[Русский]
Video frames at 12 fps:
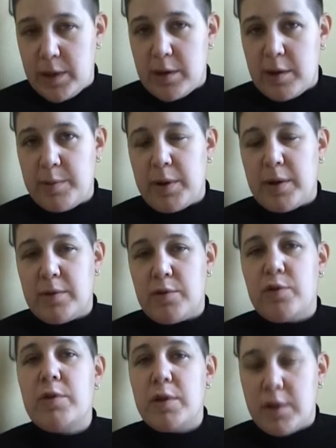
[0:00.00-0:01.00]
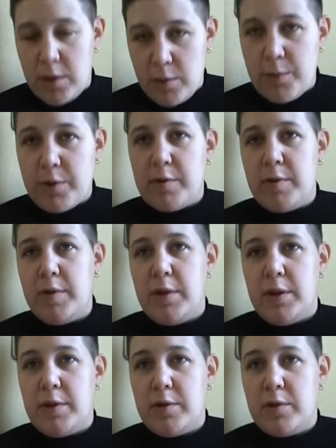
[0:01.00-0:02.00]
как раз показывает, что дети о нем
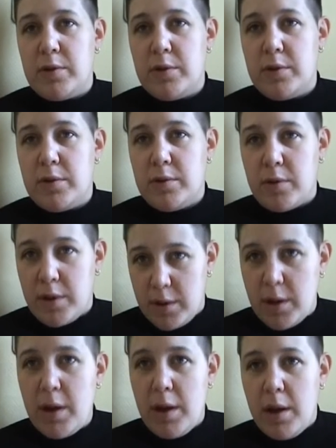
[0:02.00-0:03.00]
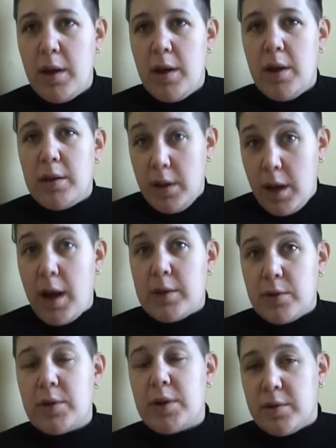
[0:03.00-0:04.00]
просветились. Только,
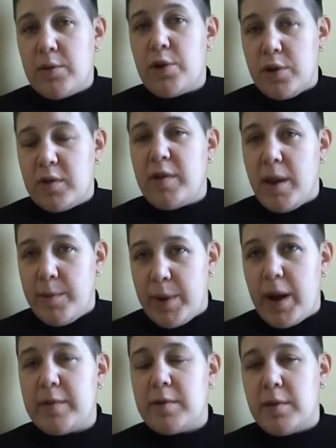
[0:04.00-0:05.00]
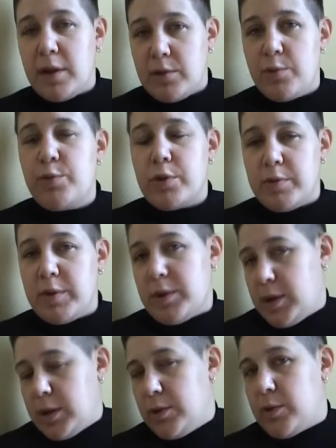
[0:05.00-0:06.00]
да, только очень своеобразно на том уровне,
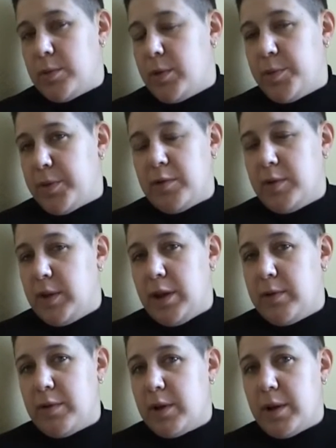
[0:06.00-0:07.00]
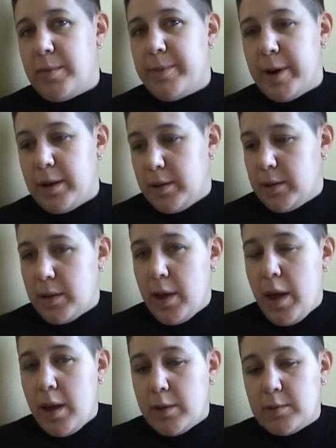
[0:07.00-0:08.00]
на котором их просветили в их компании.
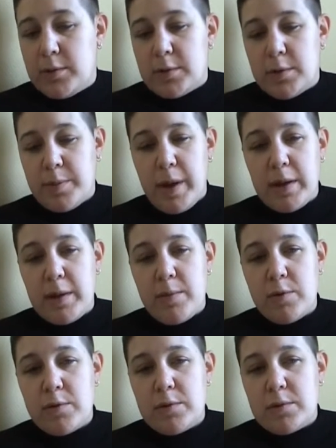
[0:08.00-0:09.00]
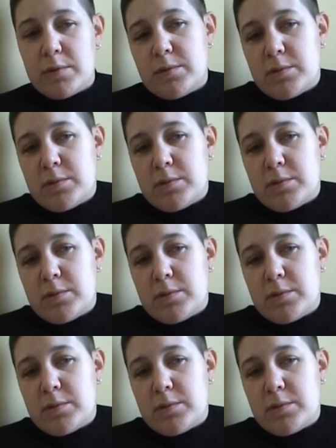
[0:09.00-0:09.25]
Вот. Поэтому